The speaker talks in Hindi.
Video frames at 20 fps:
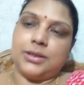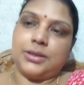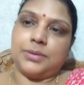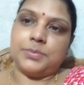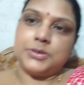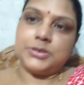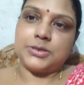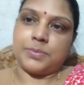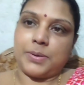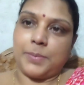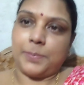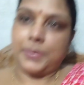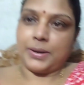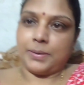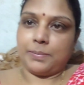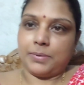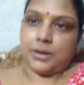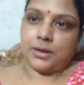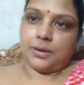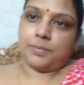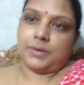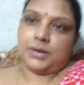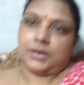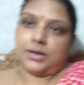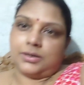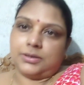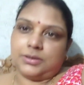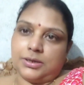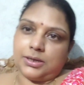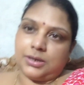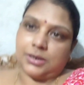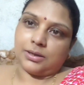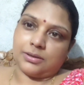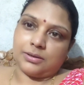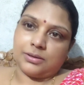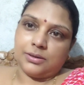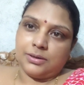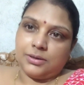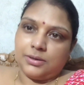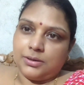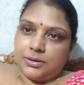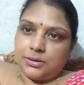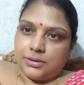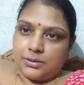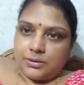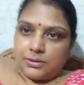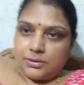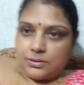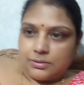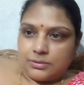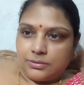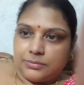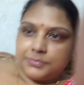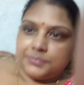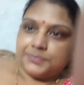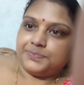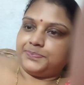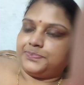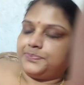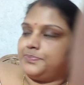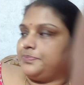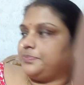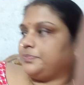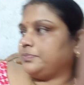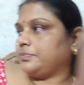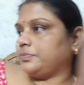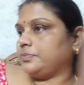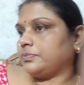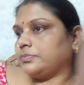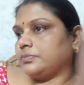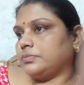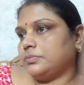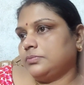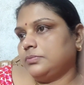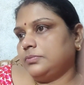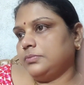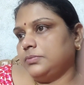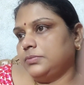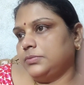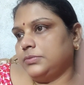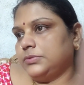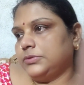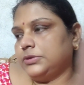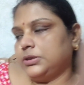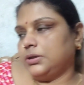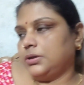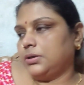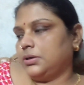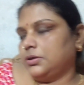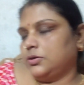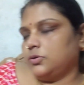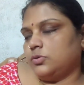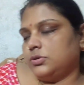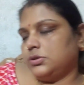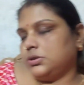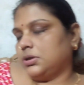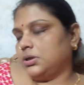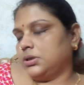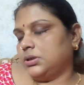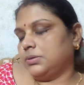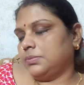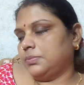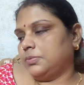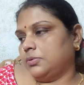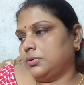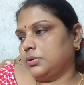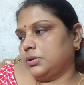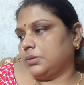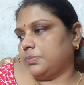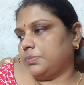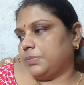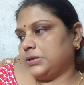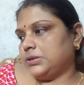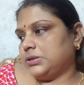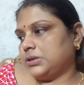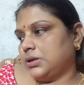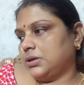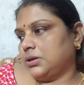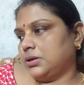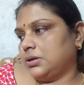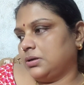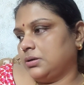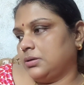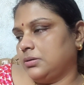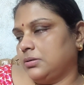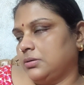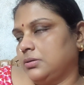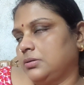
है तो हम सबके फेर में रहबे नहीं करते हैं कुछ ना तब वो इतना पैसा ना है